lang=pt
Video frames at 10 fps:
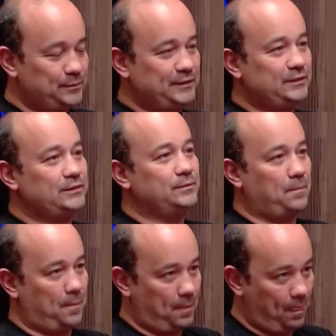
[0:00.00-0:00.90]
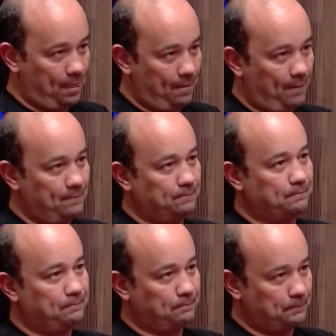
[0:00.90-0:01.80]
na, na dois
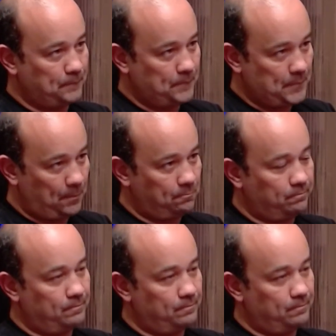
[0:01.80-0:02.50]
vai jogar de três a